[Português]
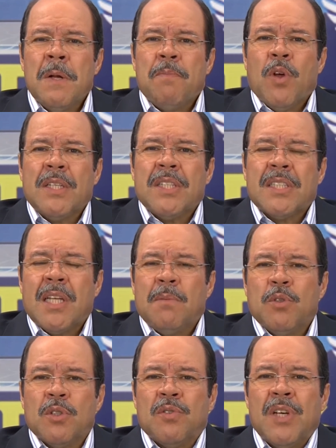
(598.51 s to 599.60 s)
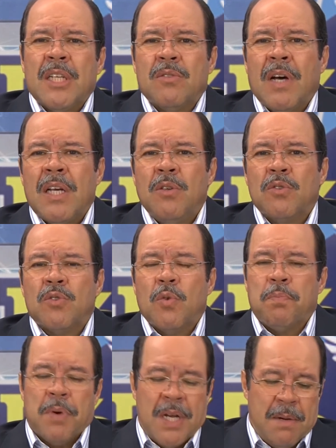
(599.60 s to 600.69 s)
nós estamos vendo aí o
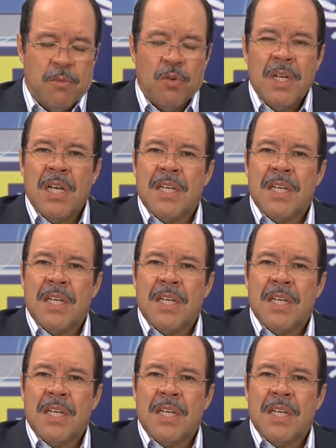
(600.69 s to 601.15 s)
Supremo